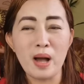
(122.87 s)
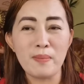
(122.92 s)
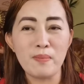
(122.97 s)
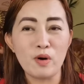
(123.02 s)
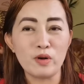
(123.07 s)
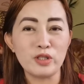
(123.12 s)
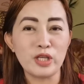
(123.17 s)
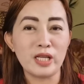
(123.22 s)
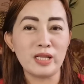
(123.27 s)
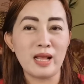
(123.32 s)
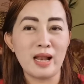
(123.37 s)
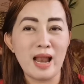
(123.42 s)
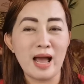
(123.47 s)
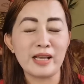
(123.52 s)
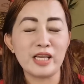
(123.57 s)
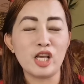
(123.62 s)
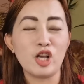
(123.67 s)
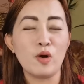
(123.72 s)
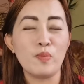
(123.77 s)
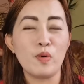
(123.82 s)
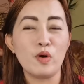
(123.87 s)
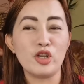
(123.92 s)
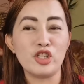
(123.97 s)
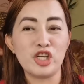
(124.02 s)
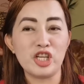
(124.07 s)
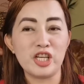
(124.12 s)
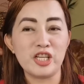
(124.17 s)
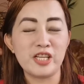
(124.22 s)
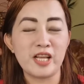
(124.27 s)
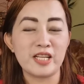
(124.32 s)
mga bossing na lagi ko po
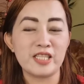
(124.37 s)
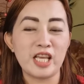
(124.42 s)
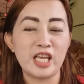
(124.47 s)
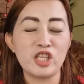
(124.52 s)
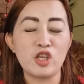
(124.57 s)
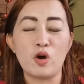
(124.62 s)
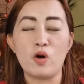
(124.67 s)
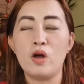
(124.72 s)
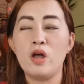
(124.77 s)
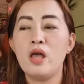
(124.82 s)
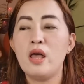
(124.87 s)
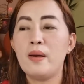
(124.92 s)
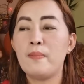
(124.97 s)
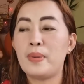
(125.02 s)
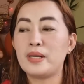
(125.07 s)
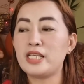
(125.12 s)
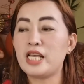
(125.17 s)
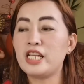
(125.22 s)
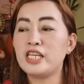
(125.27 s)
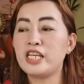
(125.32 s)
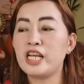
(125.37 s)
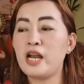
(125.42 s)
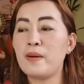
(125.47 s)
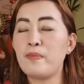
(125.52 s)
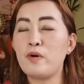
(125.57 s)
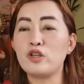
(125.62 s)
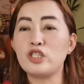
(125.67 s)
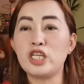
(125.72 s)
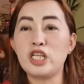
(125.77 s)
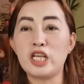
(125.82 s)
sinishare sa inyo. Pasensya na
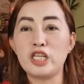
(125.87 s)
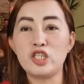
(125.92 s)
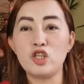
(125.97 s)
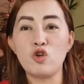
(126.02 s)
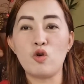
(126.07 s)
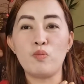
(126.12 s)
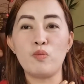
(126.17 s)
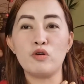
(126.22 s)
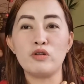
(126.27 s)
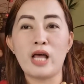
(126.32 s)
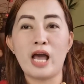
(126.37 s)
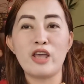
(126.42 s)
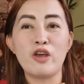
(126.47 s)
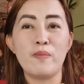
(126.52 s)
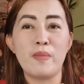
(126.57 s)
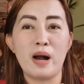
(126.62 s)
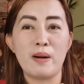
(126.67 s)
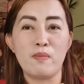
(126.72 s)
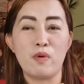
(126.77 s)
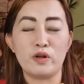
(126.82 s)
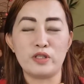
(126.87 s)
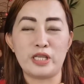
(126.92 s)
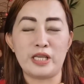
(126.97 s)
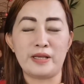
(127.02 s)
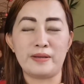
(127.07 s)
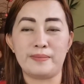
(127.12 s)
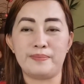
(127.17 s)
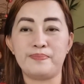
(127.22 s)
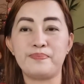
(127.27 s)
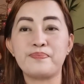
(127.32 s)
po, sinisinok po tayo mga
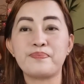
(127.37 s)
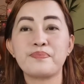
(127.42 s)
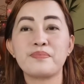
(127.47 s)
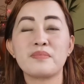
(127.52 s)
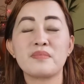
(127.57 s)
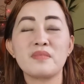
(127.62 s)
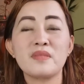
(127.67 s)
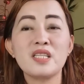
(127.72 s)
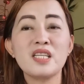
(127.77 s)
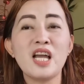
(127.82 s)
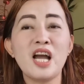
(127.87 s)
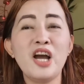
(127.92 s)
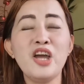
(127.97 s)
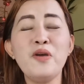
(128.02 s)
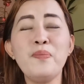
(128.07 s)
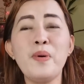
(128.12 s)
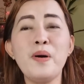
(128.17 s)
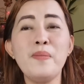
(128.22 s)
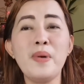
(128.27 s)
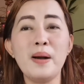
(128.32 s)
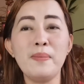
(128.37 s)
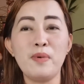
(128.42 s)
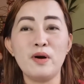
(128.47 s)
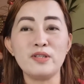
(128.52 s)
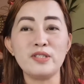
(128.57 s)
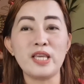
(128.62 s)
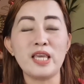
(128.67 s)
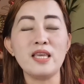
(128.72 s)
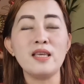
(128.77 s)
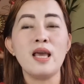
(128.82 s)
bossing. Ano pa mga
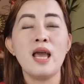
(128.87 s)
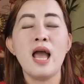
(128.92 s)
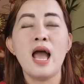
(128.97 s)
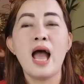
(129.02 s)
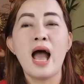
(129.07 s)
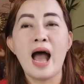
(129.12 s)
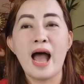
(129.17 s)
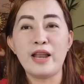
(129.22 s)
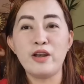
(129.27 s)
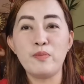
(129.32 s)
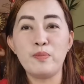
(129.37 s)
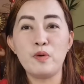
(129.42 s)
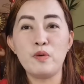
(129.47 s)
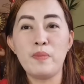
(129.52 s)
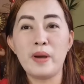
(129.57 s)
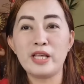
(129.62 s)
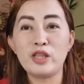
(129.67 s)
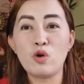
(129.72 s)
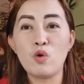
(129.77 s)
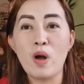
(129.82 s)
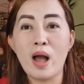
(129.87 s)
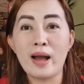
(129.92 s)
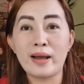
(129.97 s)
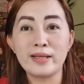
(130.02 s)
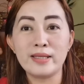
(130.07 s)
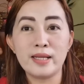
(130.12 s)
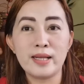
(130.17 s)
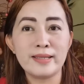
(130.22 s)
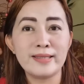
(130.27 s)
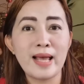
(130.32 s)
bossing? Ano po ba itong
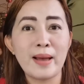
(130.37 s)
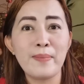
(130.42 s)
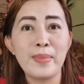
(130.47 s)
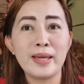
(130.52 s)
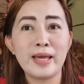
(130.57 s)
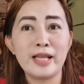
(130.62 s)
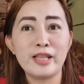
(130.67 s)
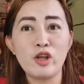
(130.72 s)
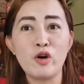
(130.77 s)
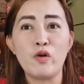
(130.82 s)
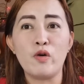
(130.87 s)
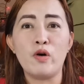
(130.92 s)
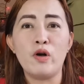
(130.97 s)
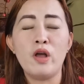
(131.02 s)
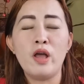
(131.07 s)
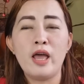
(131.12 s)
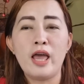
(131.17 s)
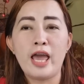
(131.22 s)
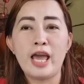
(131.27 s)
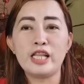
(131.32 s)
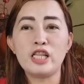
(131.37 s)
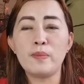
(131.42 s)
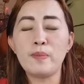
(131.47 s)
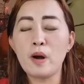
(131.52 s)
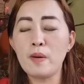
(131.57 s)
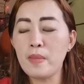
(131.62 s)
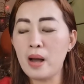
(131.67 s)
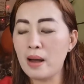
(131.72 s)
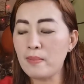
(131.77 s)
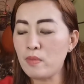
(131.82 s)
aking sinasabing ito? Ito
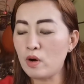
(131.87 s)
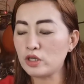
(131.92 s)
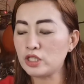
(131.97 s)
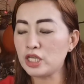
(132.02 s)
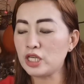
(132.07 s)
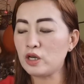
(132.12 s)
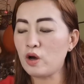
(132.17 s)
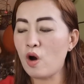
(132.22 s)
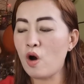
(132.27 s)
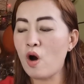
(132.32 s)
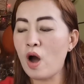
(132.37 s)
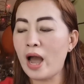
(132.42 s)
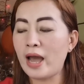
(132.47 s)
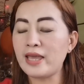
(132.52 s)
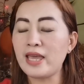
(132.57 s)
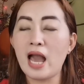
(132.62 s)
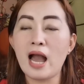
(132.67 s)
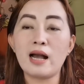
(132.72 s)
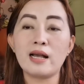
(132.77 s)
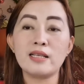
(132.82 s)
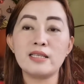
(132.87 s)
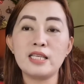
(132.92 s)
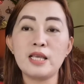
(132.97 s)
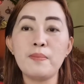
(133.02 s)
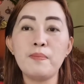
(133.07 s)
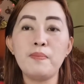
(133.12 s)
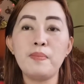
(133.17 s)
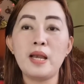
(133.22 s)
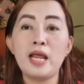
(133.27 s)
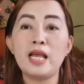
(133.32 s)
pa mga bossing ko ay ang
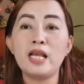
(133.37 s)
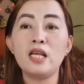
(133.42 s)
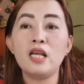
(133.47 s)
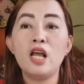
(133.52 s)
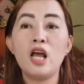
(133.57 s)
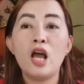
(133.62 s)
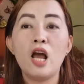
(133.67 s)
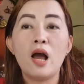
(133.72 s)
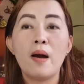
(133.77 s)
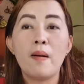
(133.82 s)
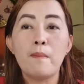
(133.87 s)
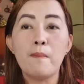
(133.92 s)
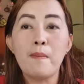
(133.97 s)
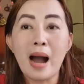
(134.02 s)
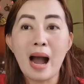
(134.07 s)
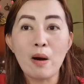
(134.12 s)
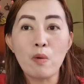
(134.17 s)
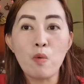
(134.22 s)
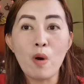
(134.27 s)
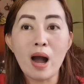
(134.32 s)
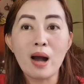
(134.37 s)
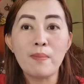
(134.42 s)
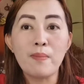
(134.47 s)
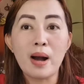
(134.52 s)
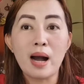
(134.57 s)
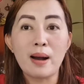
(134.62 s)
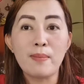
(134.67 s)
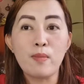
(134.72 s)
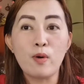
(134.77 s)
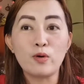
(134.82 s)
simpleng bawang
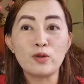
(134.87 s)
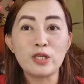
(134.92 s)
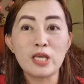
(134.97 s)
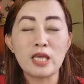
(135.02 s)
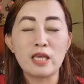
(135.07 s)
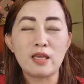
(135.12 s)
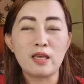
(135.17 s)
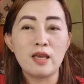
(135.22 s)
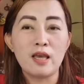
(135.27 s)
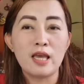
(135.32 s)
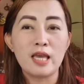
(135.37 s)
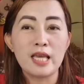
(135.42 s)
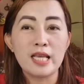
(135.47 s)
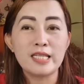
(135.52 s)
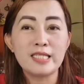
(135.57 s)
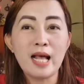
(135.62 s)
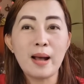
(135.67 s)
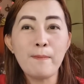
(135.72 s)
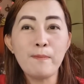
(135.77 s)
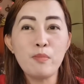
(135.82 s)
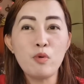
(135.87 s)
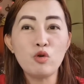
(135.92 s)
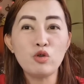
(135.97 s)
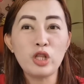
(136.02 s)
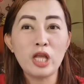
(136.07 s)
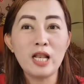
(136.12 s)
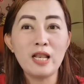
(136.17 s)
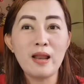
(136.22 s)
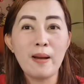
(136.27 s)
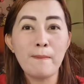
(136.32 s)
mga bossing. Isang
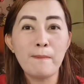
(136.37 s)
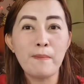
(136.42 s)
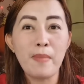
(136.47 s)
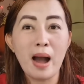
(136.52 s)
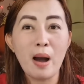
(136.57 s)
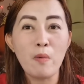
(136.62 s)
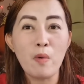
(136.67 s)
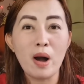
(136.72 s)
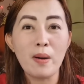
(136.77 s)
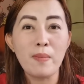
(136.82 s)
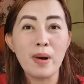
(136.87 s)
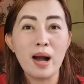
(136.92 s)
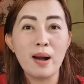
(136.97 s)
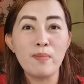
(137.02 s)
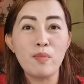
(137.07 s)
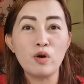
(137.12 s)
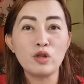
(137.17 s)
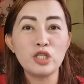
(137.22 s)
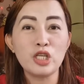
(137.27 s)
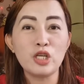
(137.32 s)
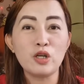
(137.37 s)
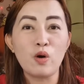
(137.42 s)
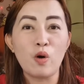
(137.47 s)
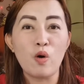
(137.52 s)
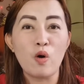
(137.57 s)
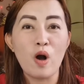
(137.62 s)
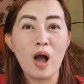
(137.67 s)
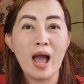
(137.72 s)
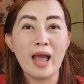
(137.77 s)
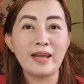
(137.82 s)
butil ng bawang mga bossing
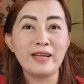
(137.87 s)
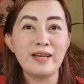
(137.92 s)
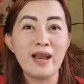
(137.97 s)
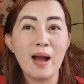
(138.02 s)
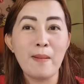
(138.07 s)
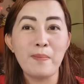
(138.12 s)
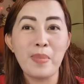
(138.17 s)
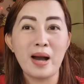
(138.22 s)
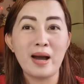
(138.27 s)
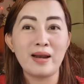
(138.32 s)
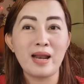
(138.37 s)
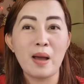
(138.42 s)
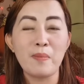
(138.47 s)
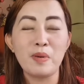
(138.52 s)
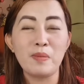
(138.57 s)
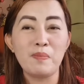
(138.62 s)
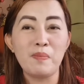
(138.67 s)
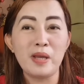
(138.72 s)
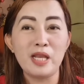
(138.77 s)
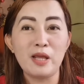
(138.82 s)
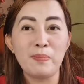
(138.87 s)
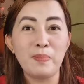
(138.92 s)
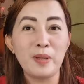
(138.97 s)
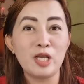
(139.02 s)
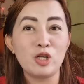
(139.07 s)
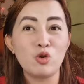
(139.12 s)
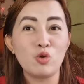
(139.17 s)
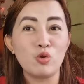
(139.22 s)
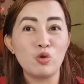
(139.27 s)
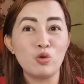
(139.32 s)
ko ay napakaraming
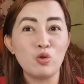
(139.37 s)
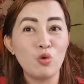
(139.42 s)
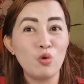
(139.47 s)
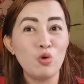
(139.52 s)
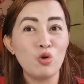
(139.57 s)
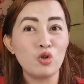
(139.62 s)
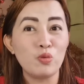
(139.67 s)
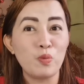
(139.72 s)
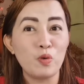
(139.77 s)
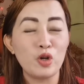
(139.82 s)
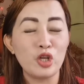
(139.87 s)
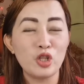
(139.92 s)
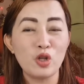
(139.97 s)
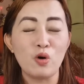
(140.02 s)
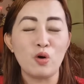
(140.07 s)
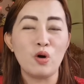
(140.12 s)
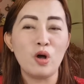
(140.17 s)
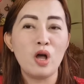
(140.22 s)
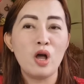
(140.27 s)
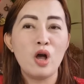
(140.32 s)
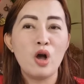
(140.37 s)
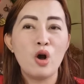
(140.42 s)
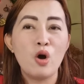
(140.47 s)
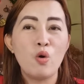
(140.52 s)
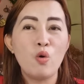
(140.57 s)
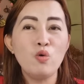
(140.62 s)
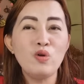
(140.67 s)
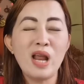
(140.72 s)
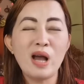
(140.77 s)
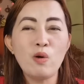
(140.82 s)
benepisyong dulot po nito.
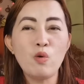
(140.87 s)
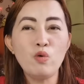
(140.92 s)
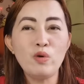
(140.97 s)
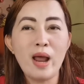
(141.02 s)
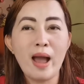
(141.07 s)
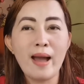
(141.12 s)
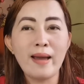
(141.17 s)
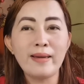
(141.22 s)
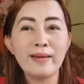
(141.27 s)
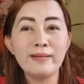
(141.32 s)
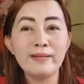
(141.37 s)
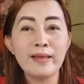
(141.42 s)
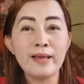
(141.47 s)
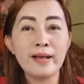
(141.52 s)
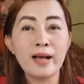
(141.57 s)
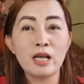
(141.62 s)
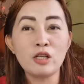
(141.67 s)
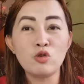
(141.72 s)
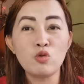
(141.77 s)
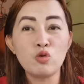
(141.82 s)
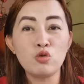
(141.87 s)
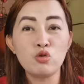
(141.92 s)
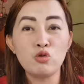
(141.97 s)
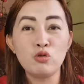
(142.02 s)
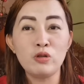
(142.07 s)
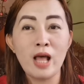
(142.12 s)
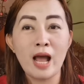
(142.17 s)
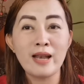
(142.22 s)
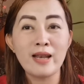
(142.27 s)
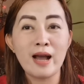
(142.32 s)
Unang-una, hindi ka
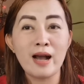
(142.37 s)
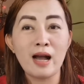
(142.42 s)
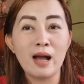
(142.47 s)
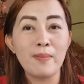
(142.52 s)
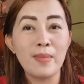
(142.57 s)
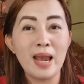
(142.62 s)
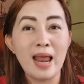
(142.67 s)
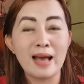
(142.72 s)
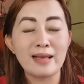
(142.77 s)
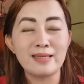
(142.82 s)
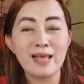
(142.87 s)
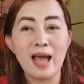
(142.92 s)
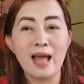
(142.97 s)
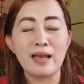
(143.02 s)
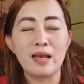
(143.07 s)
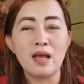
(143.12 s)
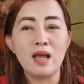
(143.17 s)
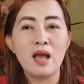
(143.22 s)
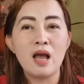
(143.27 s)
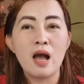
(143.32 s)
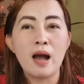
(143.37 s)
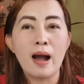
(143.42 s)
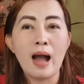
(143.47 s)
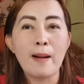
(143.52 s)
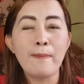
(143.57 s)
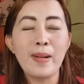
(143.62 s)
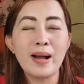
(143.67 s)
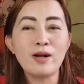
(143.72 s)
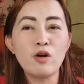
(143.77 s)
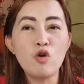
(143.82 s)
susundan ng kamalasan
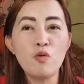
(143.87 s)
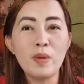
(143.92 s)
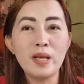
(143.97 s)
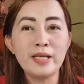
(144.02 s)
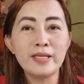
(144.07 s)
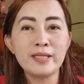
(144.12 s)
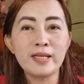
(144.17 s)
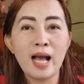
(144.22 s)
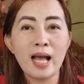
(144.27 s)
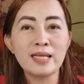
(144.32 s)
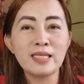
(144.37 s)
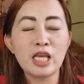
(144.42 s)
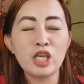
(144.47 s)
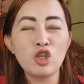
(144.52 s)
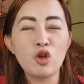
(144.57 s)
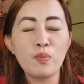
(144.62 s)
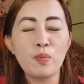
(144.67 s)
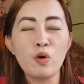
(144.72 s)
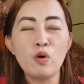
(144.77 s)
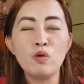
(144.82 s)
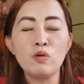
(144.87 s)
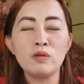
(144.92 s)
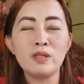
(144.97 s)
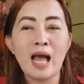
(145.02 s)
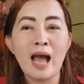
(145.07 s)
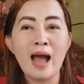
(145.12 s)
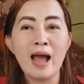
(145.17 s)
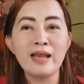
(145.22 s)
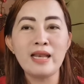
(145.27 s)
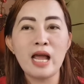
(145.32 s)
kapag umalis ka sa inyo pong
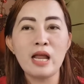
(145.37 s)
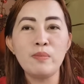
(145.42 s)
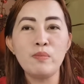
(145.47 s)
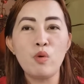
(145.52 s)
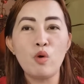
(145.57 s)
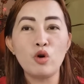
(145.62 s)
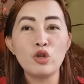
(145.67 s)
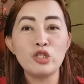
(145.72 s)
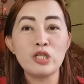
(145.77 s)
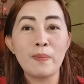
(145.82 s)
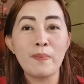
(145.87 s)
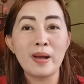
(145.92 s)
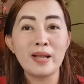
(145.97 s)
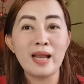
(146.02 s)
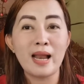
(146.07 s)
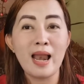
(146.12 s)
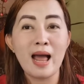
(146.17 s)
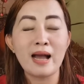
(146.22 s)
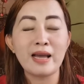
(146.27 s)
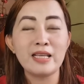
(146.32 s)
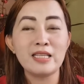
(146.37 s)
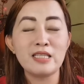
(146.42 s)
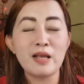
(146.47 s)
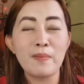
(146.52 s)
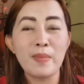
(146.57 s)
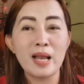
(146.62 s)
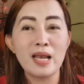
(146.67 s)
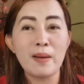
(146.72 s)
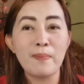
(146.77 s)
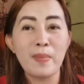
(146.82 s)
tahanan, bukod sa panalangin
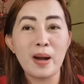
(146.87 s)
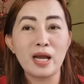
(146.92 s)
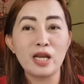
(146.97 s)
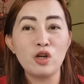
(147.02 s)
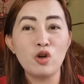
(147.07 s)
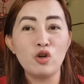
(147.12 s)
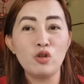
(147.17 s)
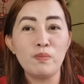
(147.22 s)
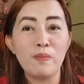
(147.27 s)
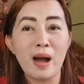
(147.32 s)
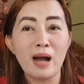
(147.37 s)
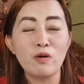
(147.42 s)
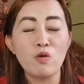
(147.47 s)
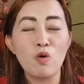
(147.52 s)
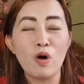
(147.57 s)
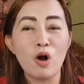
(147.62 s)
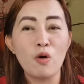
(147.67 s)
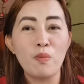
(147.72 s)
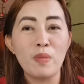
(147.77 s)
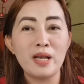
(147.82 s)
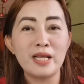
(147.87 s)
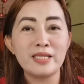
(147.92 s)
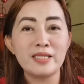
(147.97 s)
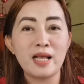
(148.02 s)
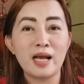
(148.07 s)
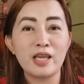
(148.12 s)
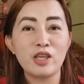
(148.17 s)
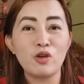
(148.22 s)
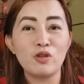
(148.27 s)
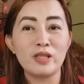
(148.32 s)
sa mahal na Panginoon bago ka
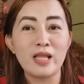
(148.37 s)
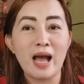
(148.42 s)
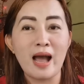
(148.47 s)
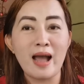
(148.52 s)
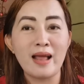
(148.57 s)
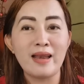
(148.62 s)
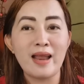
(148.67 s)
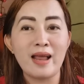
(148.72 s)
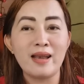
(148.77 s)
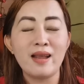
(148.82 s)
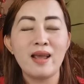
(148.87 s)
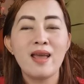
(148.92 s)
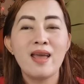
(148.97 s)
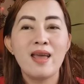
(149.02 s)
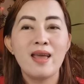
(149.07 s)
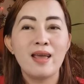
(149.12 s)
umalis ng inyong tahanan,